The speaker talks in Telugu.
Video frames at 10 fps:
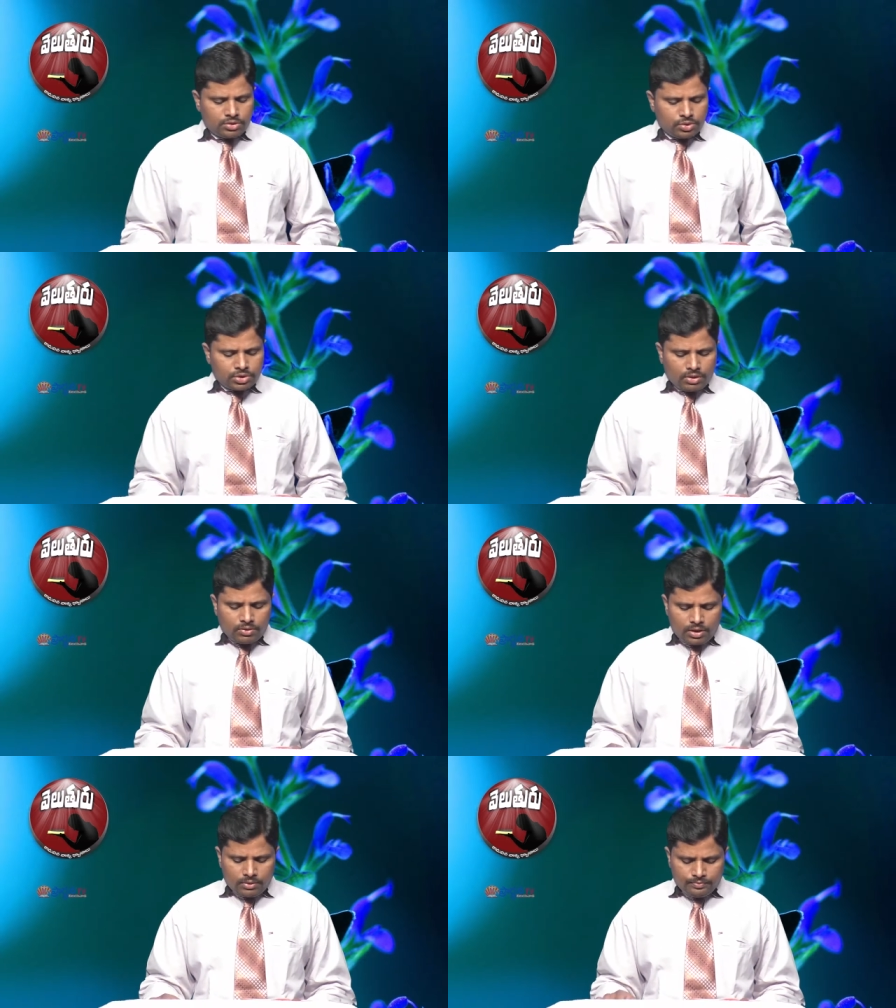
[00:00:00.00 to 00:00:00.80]
చూస్తూ
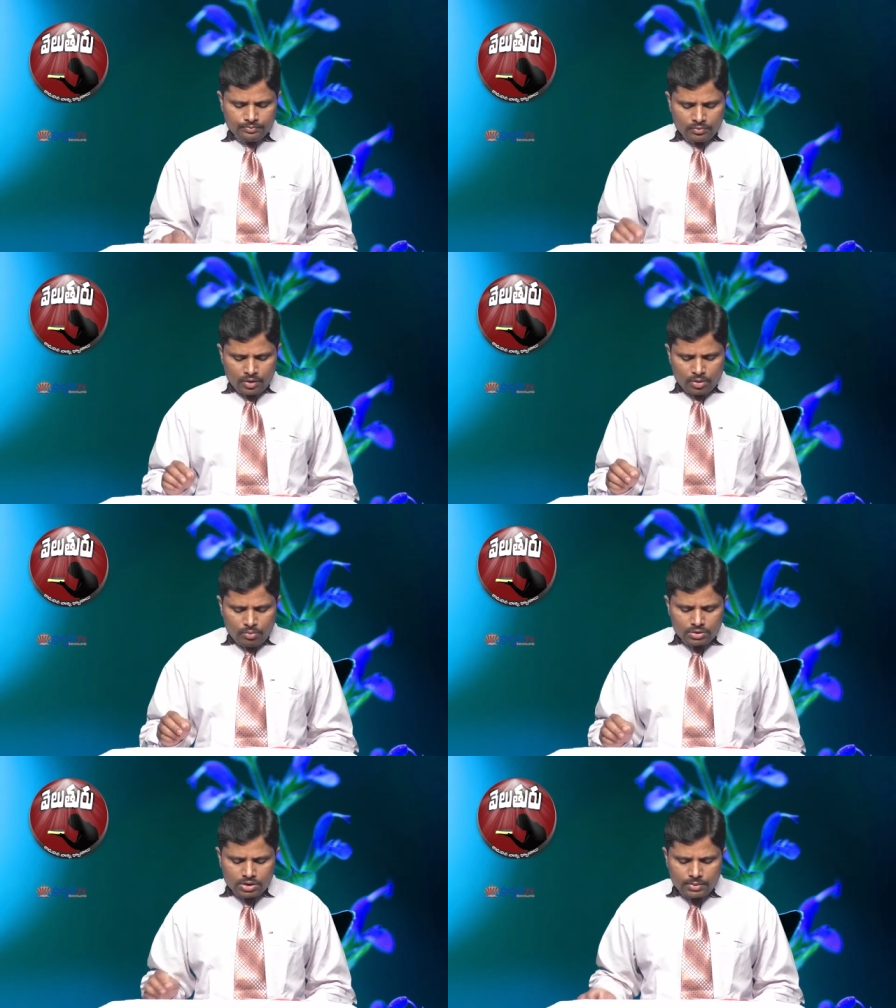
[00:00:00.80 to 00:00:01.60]
ఉంటాం
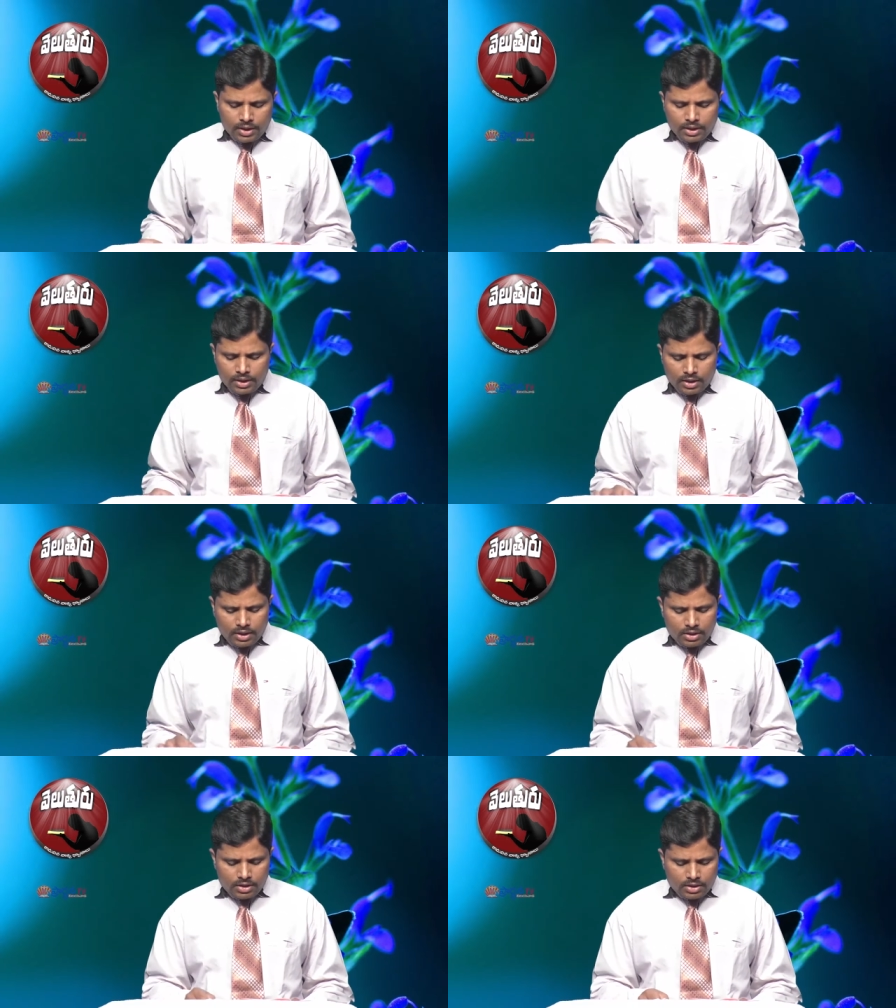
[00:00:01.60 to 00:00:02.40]
మొదటి భాగంగా
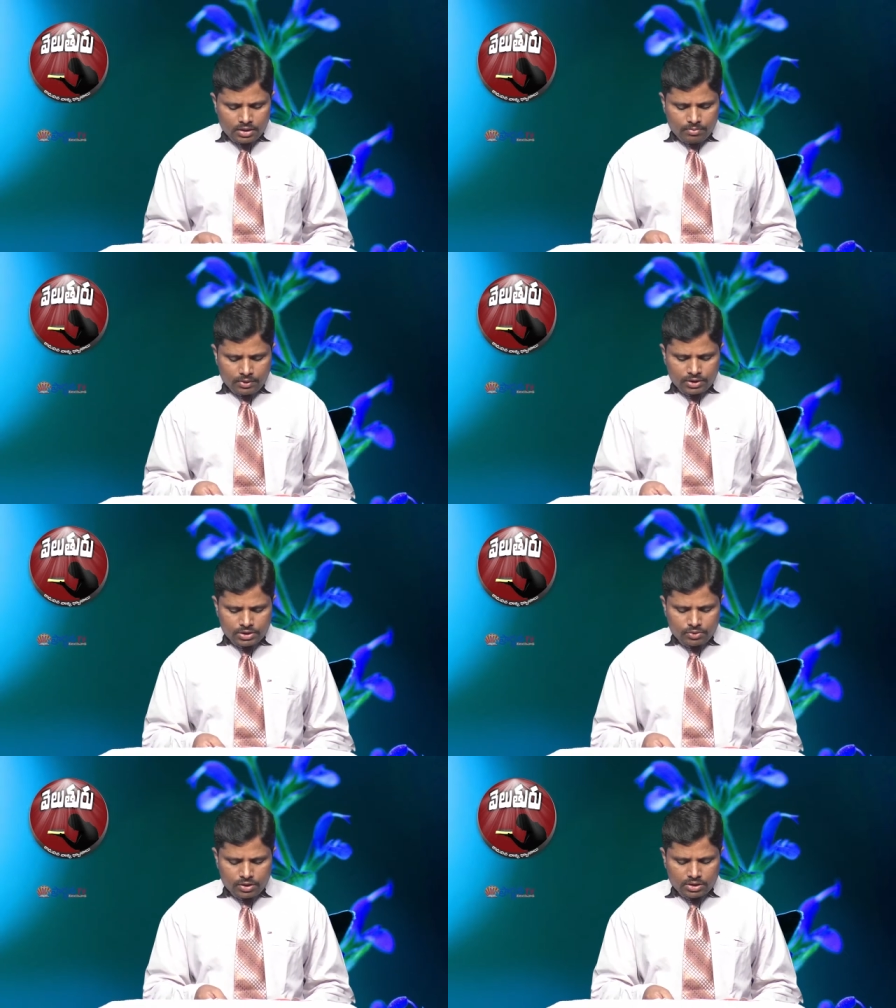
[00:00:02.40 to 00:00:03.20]
మత్తే
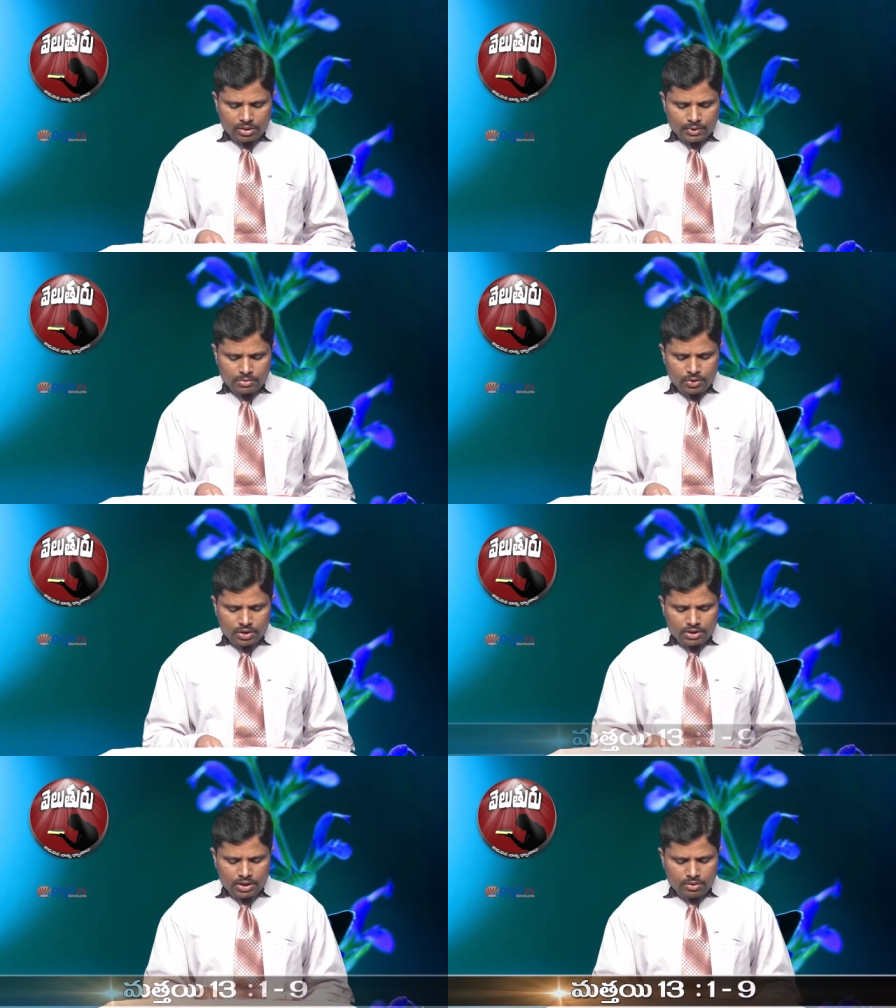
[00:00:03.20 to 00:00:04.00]
వార్త పదమూడు
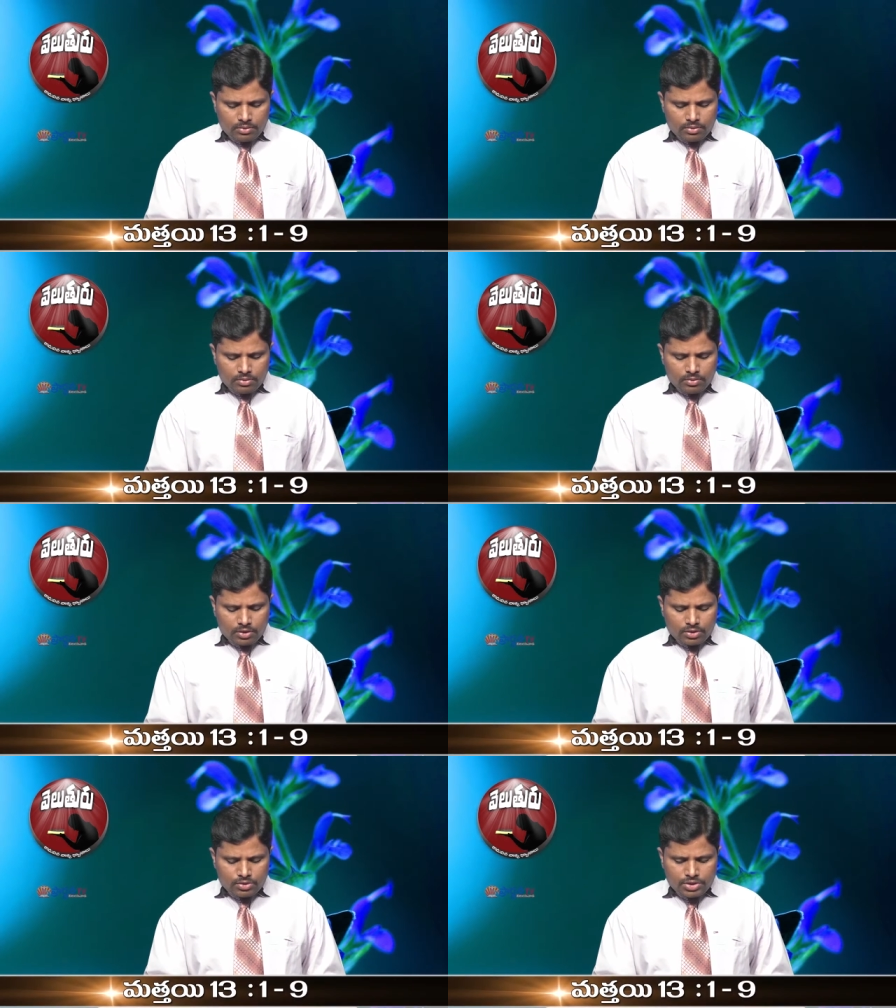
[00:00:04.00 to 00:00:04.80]
అధ్యాయం
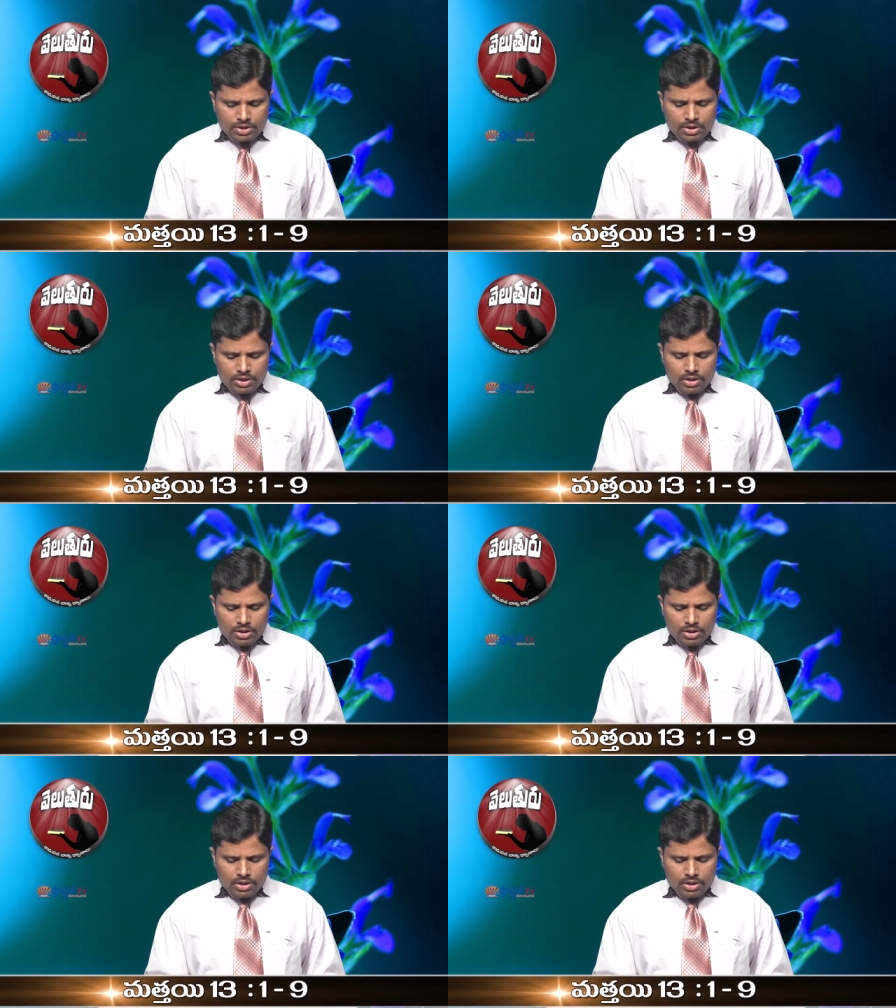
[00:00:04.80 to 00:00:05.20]
ఒకటి నుంచి